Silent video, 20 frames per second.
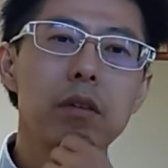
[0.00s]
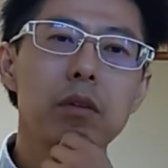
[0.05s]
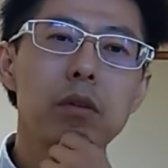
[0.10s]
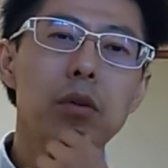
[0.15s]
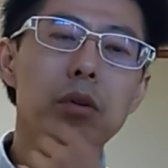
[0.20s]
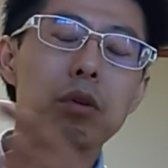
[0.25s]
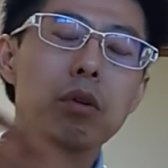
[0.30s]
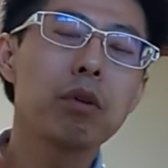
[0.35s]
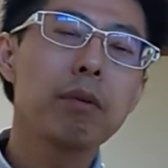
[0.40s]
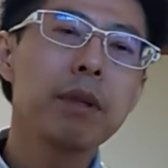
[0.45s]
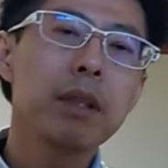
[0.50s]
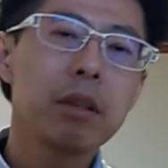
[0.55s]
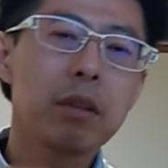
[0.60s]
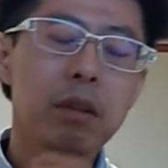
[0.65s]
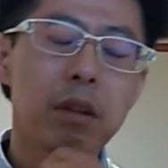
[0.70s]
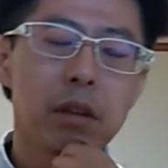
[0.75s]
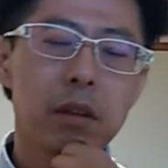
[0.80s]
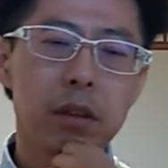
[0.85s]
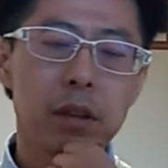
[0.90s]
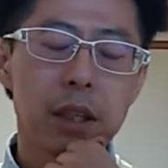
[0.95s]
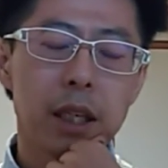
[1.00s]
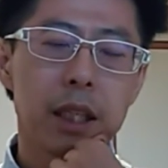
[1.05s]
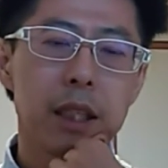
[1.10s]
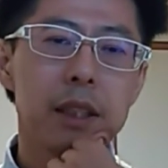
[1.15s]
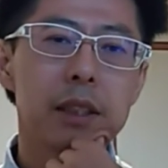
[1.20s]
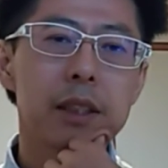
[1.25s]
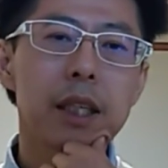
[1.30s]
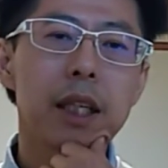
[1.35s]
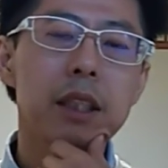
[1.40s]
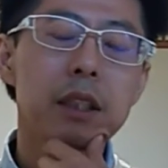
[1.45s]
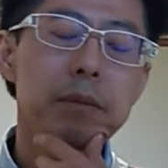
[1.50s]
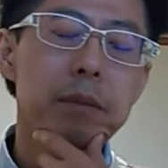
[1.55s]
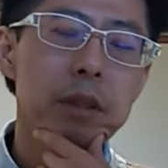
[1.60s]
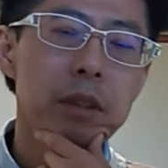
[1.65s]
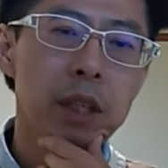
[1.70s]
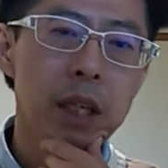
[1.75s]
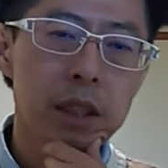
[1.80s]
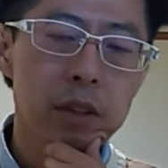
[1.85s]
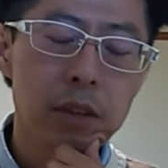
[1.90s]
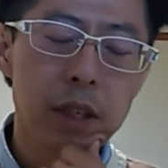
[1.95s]
口頭弁論がいつ始まる
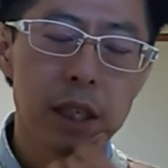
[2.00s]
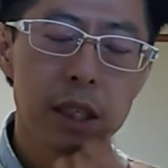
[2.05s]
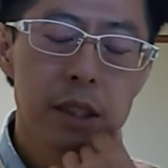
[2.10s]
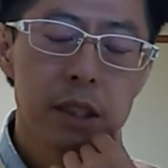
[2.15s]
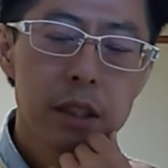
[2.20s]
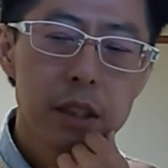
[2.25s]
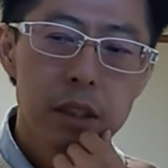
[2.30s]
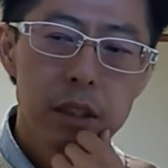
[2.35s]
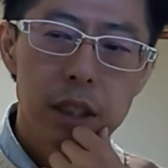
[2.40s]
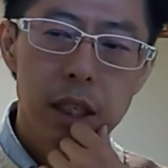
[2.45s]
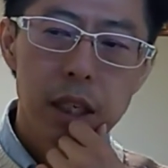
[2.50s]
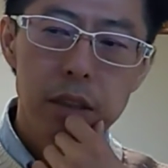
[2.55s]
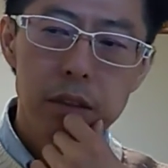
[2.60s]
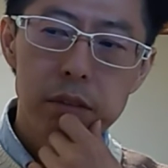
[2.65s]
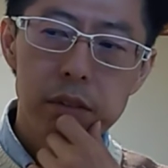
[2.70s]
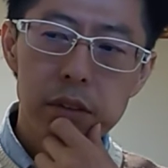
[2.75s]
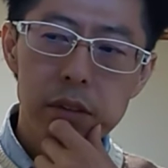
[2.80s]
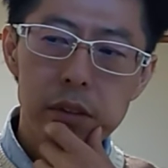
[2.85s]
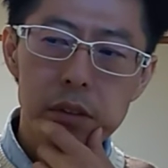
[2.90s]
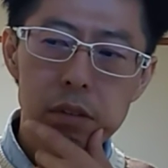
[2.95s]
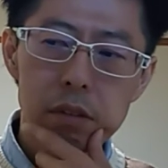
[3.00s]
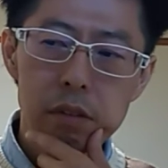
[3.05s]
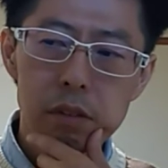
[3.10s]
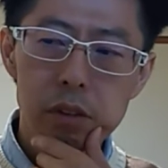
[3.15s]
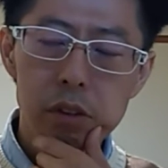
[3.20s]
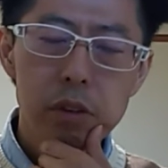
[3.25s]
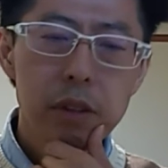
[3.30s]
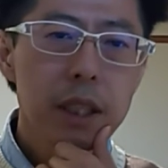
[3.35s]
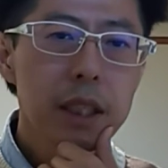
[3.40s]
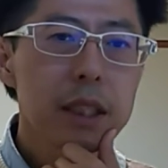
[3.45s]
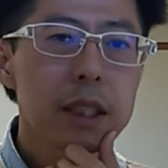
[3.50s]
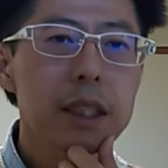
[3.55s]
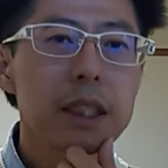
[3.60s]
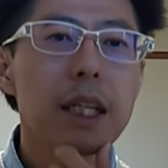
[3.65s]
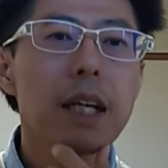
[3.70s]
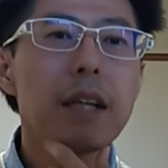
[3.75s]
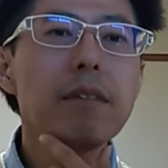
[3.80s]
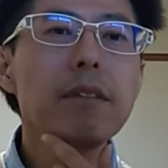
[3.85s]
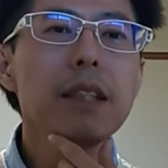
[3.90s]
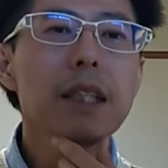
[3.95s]
かとかあのそういう話に
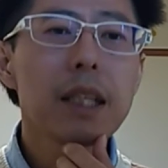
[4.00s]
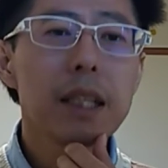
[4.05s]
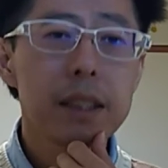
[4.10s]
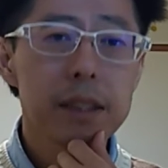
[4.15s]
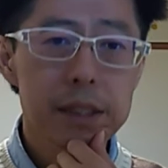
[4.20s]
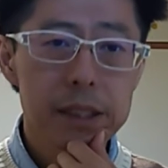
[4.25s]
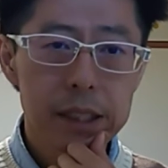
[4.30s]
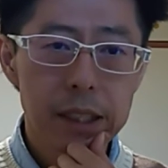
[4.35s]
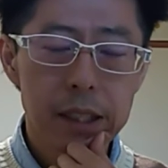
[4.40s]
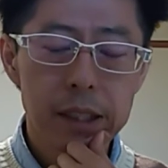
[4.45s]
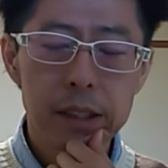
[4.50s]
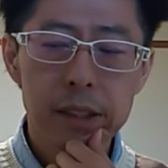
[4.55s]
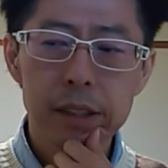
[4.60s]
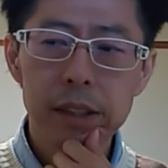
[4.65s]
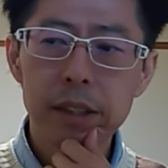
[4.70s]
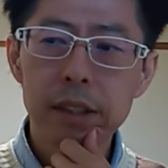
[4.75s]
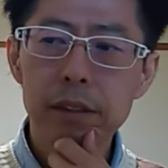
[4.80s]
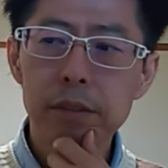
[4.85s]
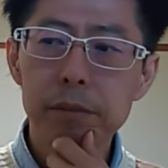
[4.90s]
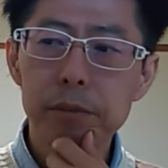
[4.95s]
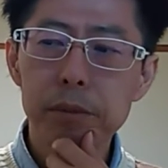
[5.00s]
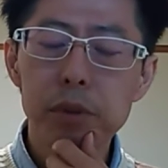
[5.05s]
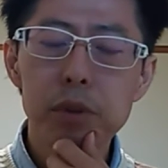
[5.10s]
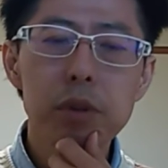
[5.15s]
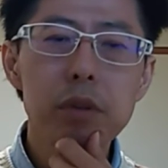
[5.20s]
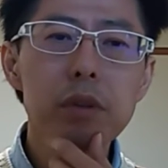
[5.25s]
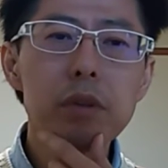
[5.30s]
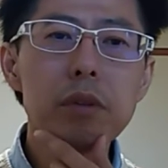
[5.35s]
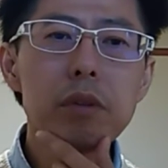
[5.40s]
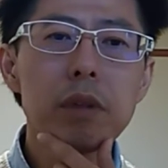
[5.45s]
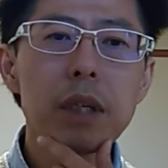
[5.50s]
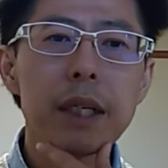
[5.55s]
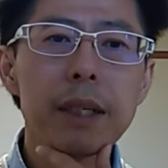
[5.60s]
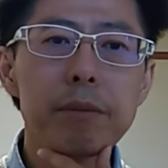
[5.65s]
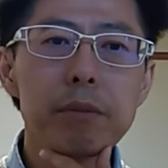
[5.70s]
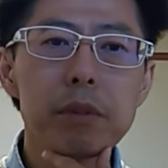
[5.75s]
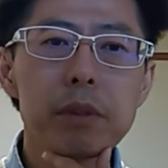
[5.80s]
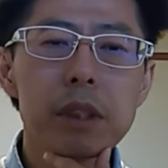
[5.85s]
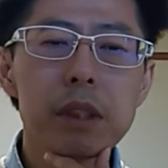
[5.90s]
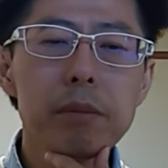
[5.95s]
なるじゃないですかだけどもうそういうのが
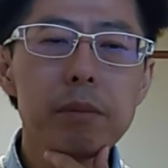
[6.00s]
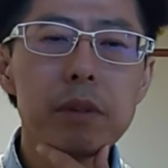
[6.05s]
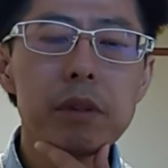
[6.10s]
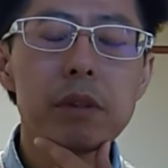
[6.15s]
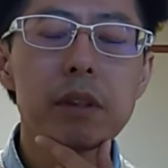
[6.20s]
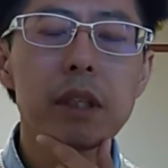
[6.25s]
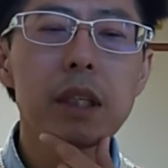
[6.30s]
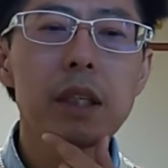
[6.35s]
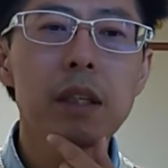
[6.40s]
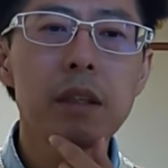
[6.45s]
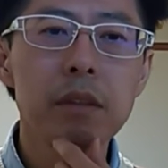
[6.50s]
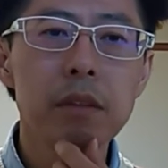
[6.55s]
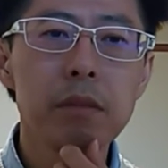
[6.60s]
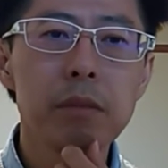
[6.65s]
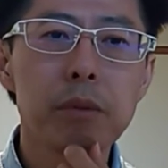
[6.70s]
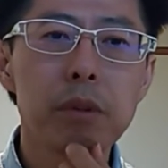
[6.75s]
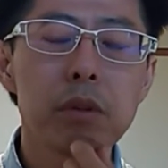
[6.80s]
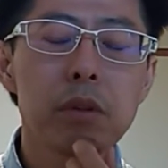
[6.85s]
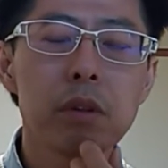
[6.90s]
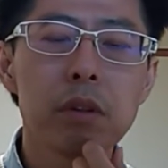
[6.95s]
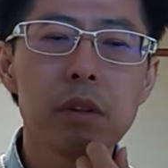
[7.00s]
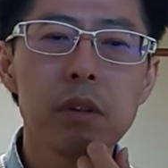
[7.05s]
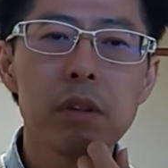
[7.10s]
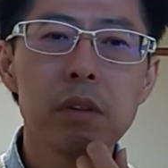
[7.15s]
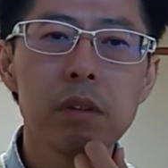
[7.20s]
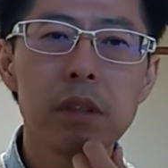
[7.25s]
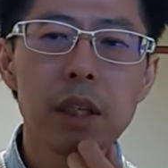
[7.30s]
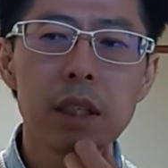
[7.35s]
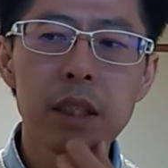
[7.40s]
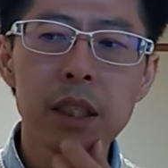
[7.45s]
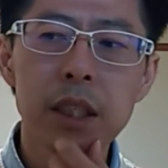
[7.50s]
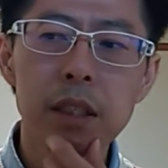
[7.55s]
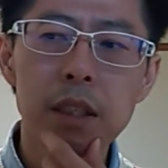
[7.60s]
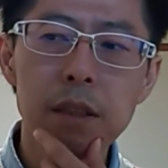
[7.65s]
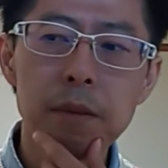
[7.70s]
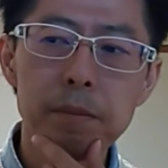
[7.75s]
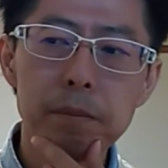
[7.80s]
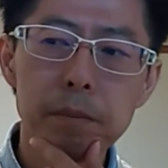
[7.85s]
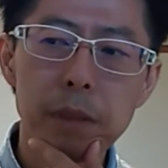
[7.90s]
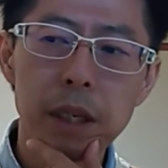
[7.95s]
もう全部抜けてるもう何か
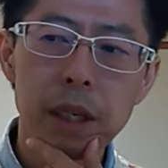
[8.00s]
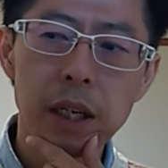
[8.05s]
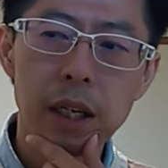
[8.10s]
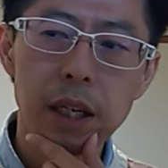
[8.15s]
電波